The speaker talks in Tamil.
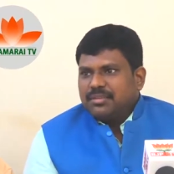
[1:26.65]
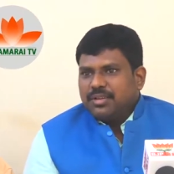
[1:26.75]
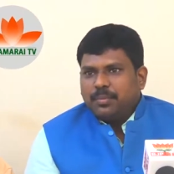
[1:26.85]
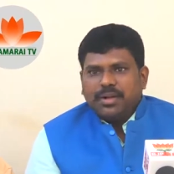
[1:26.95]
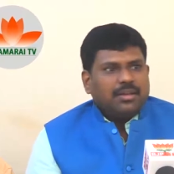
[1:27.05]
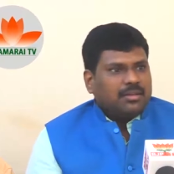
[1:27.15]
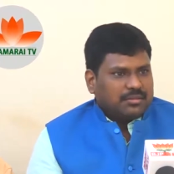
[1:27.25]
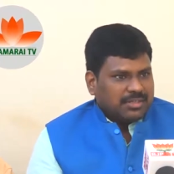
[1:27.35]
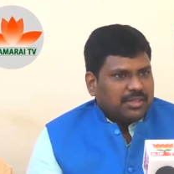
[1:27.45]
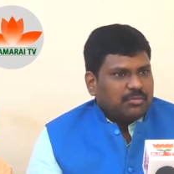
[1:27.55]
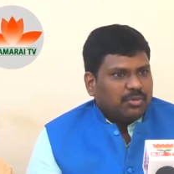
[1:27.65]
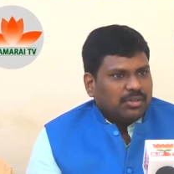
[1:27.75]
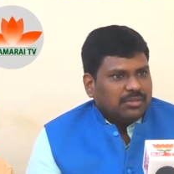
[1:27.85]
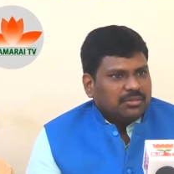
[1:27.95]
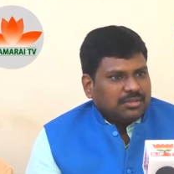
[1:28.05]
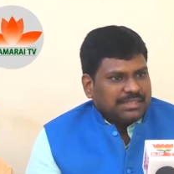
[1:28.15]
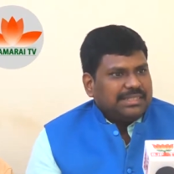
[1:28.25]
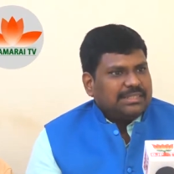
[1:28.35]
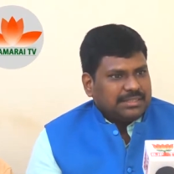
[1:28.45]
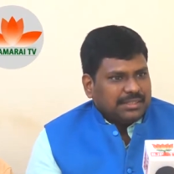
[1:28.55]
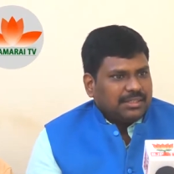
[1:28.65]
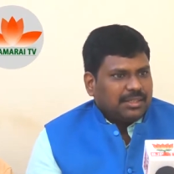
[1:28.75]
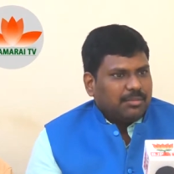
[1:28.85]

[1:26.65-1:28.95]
விற்பனை செய்யும்போது சிஎஸ்டி